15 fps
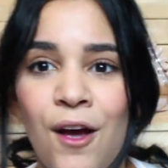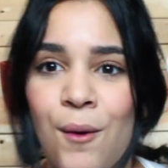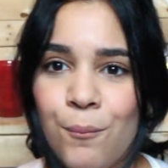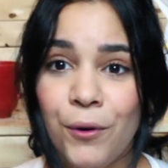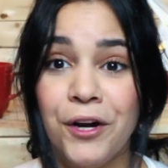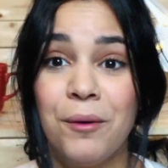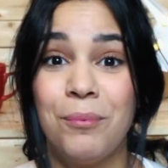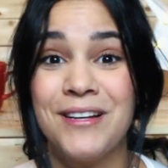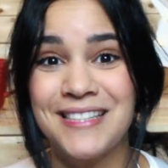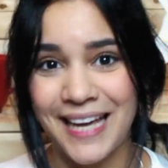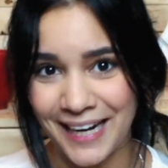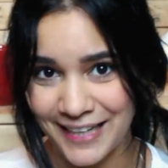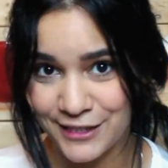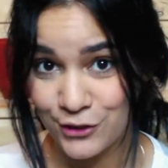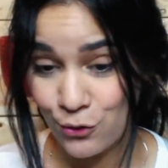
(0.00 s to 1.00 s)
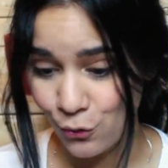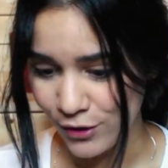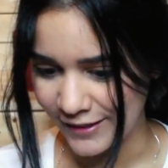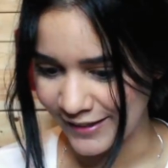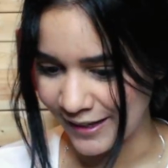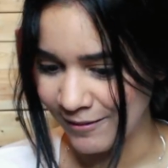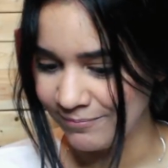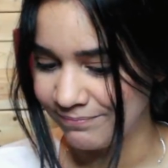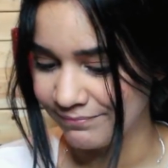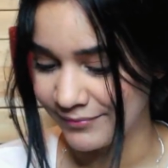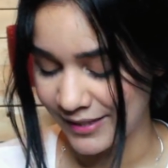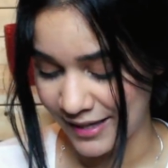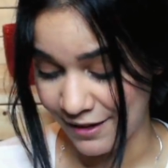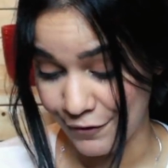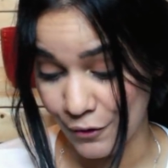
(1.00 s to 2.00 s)
Bueno, pues resulta
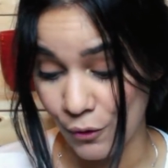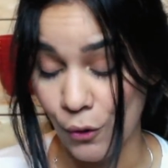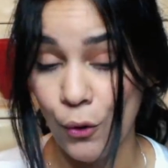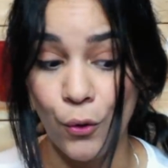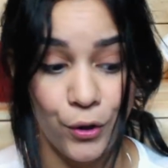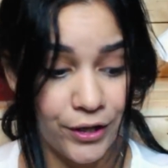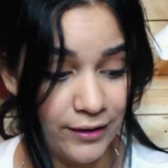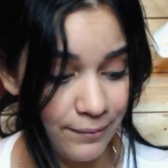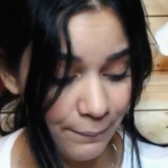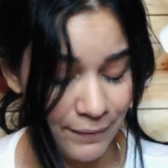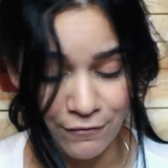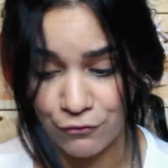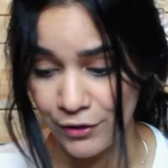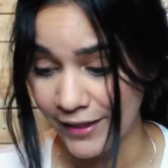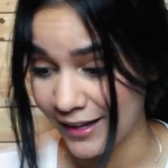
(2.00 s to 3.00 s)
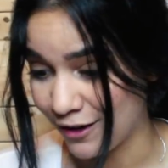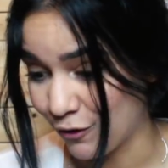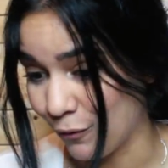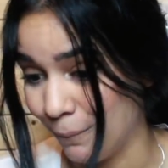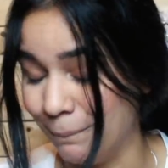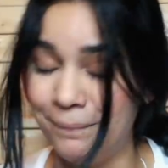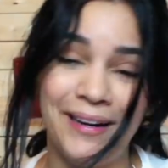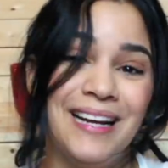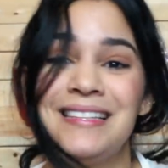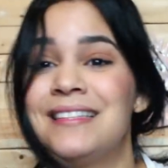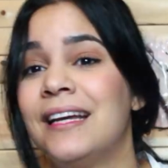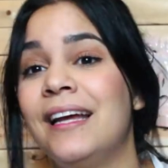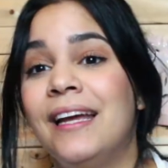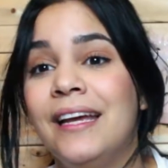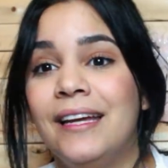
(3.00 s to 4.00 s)
que yo hoy me fui de compras
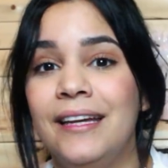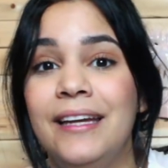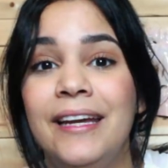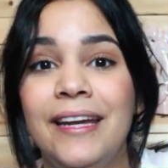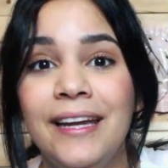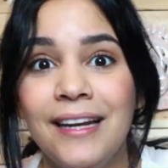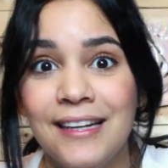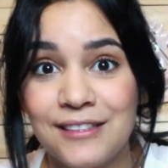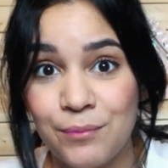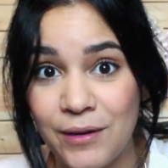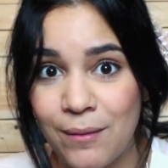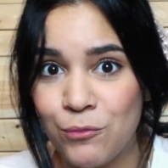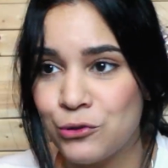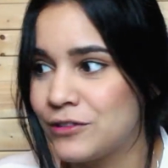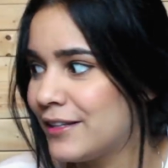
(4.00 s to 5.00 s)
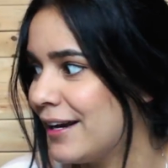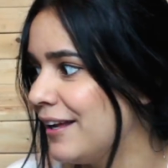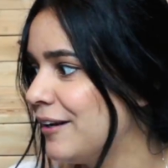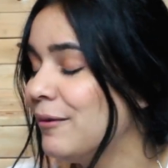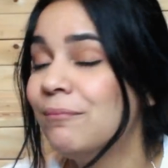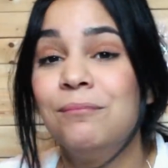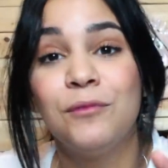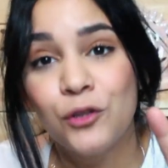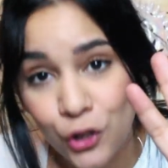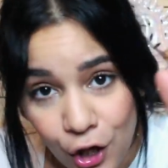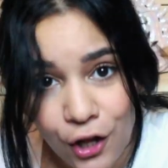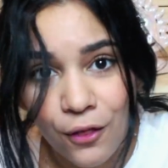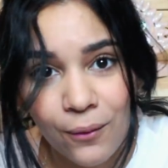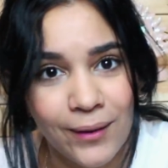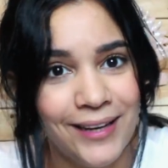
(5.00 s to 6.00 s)
y les voy a mostrar
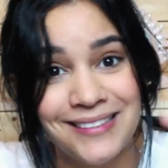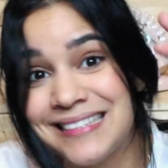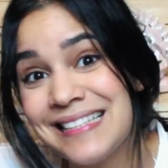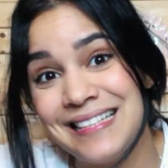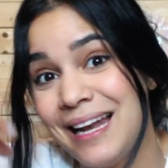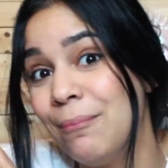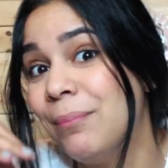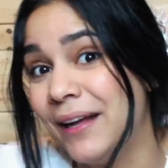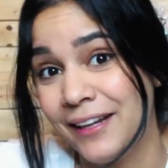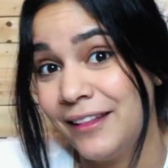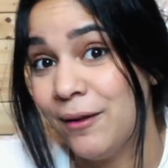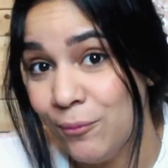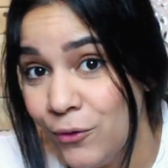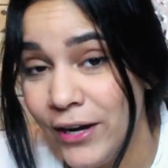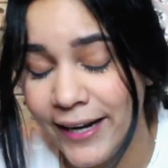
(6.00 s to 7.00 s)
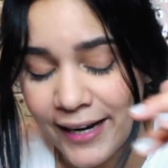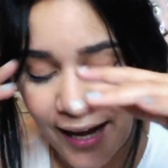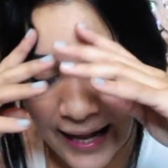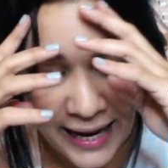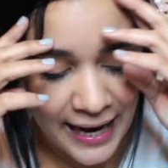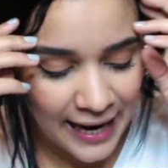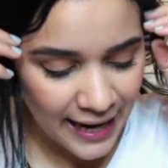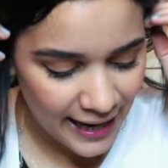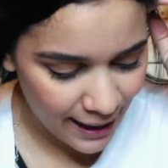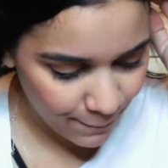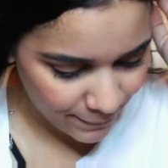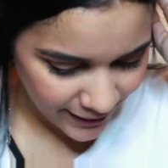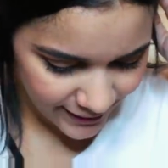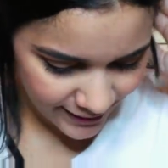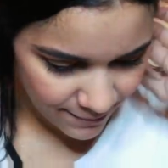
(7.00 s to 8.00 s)
todo. Esa es la parte buena. La
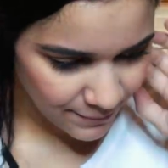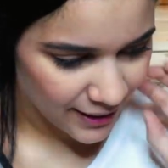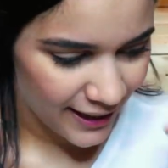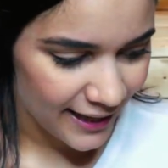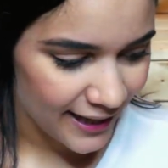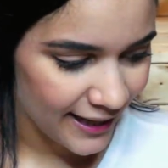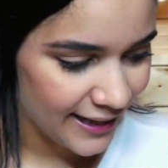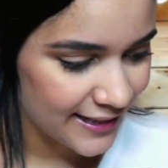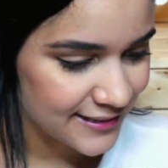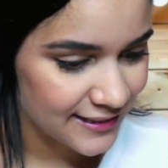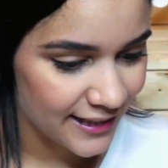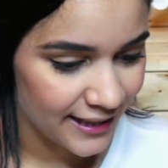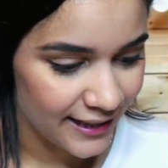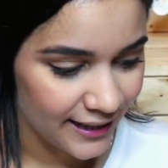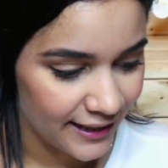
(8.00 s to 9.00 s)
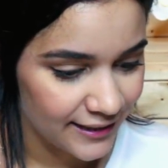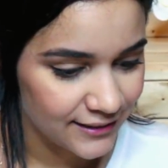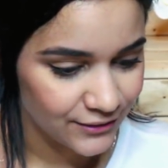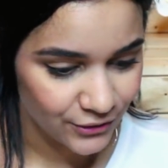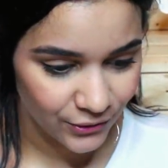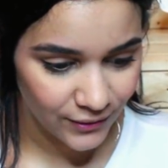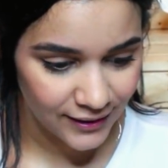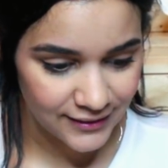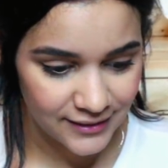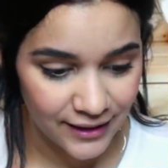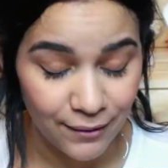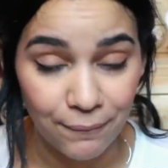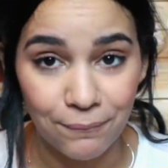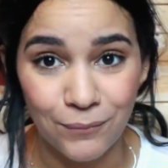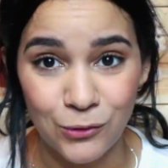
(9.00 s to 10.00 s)
parte mala es que yo
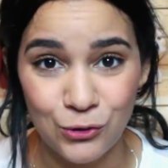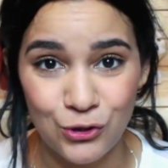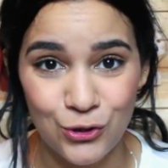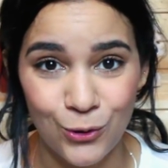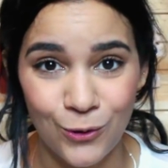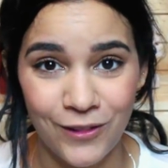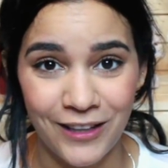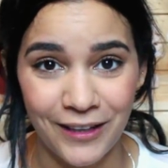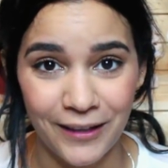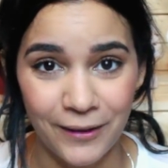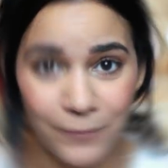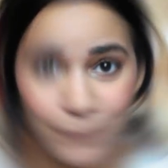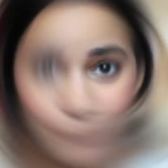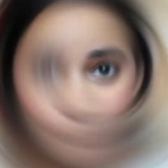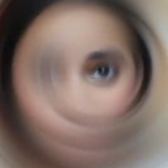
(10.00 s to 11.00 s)
gasté mucho dinero.